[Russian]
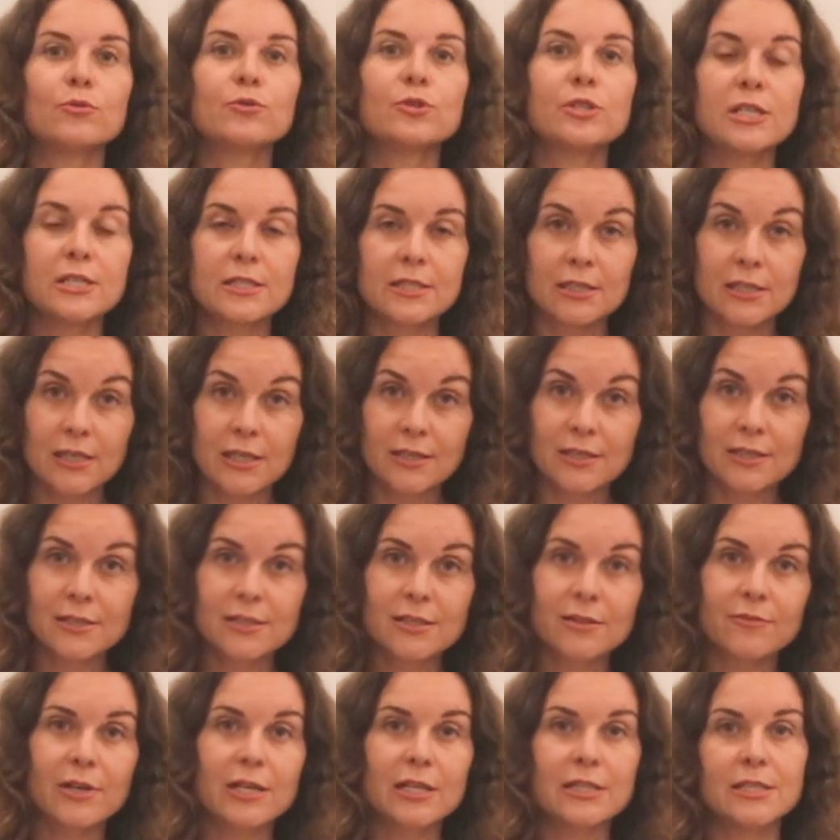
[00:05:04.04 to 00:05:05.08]
уже съедет
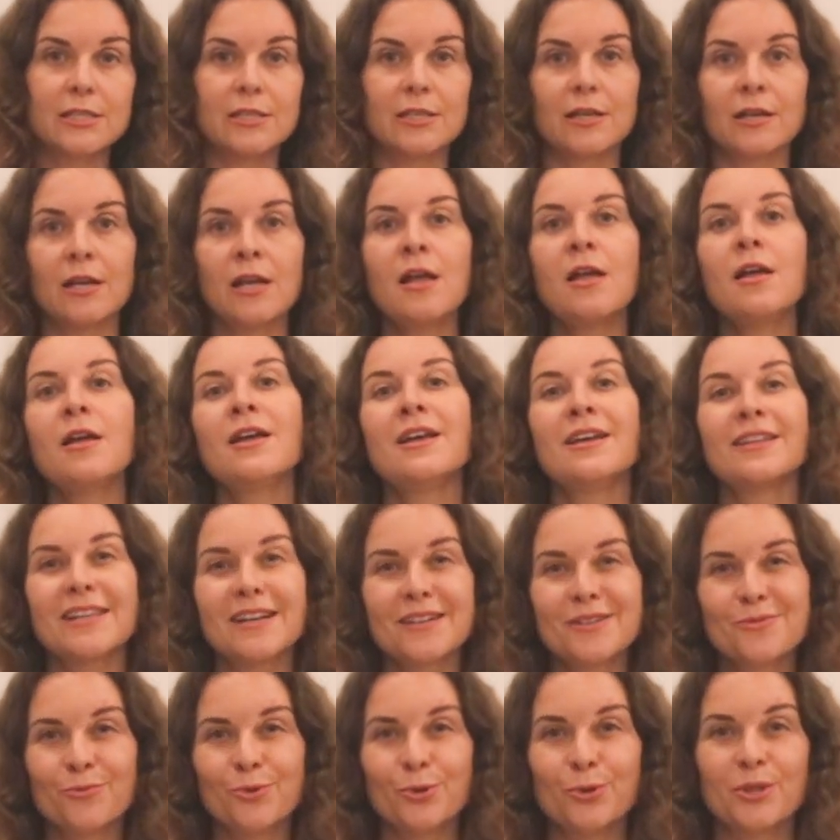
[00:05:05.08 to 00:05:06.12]
с квартиры.
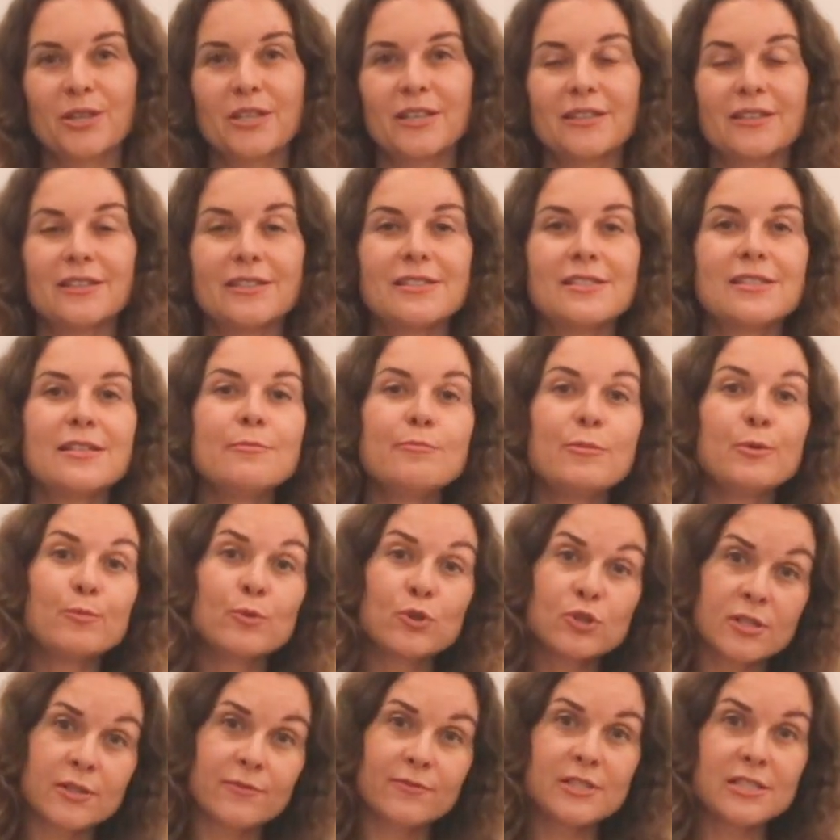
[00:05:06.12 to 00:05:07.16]
Так вот, э, с ними
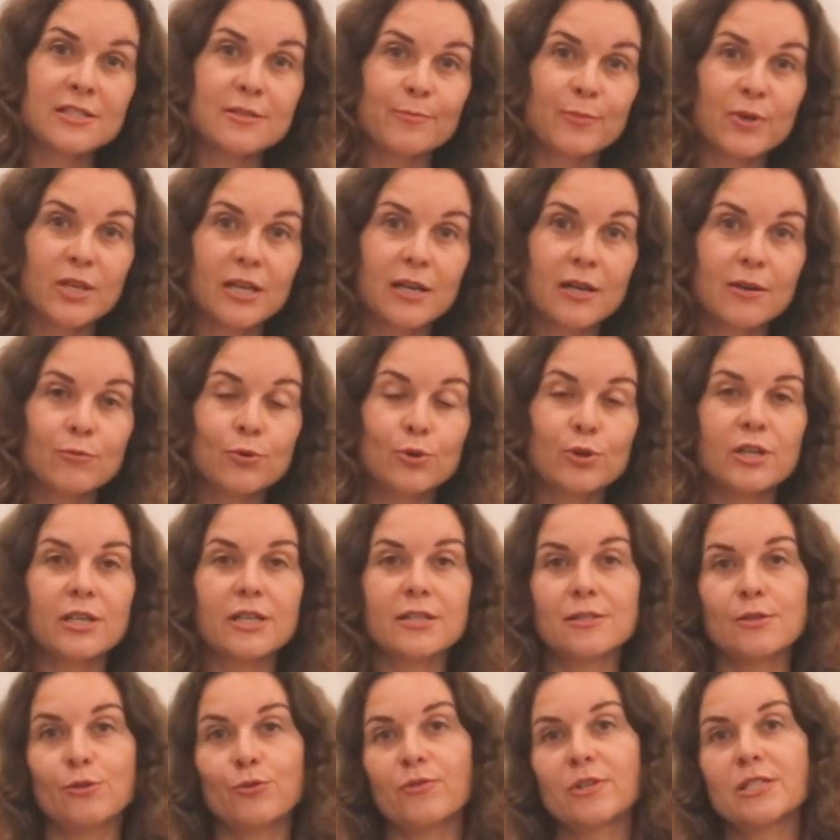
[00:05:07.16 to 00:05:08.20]
можно вести переговоры.
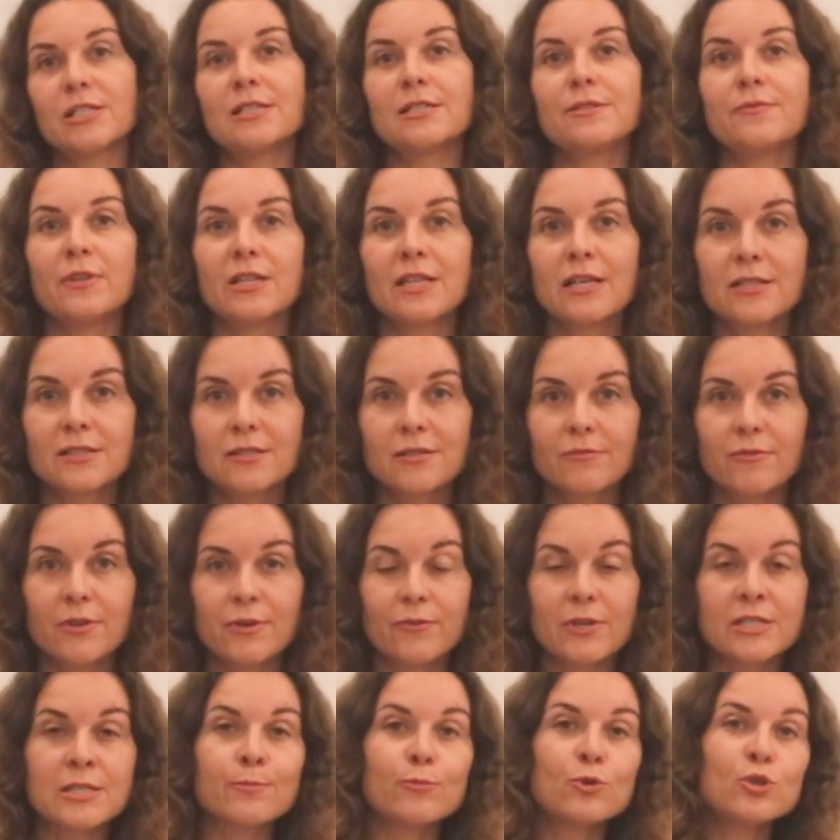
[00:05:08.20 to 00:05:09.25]
Если у вас есть финансовая
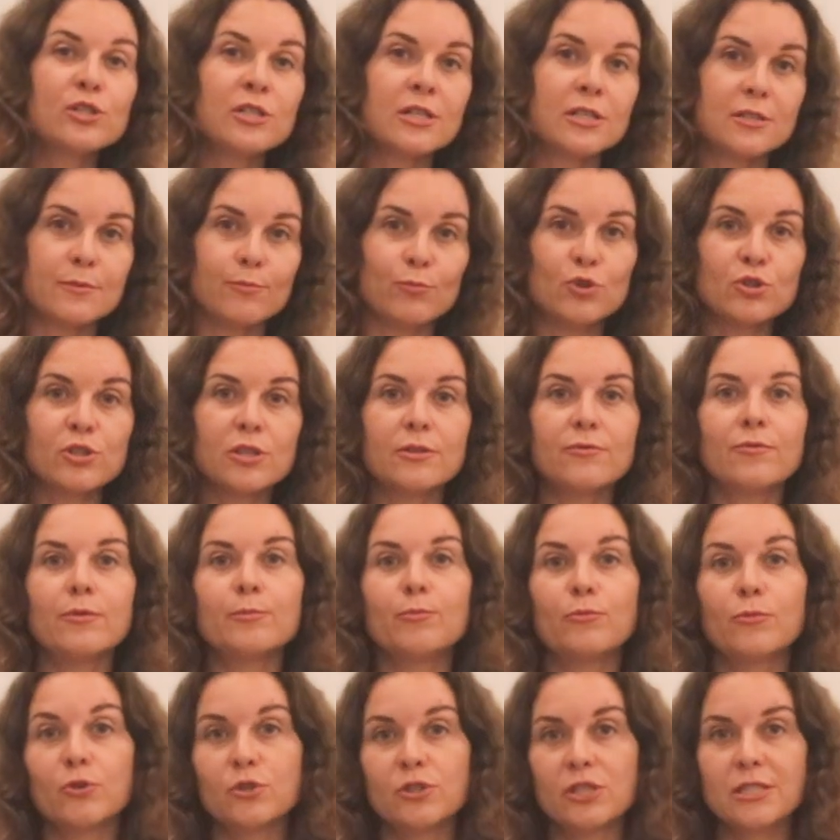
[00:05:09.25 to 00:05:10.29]
возможность, может, вы
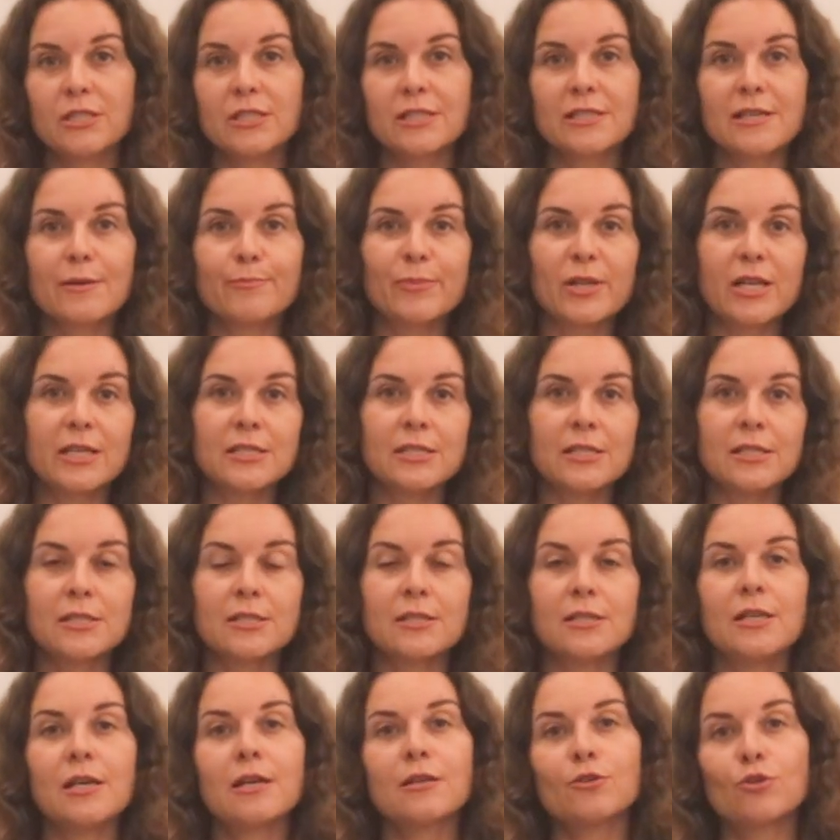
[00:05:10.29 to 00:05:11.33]
можете
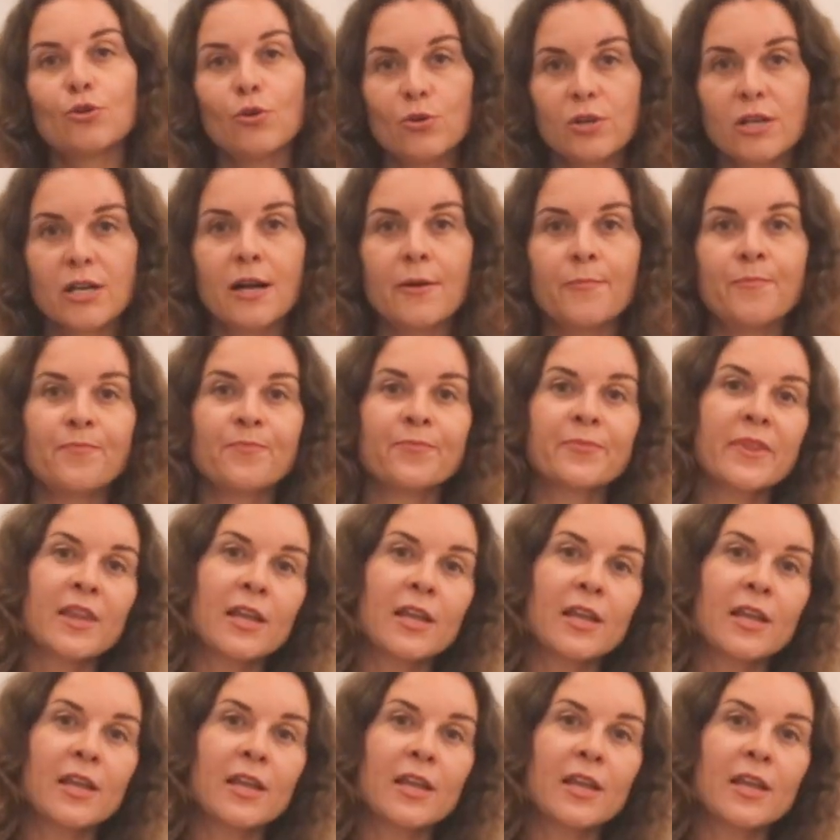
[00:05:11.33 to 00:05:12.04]
заплатить не только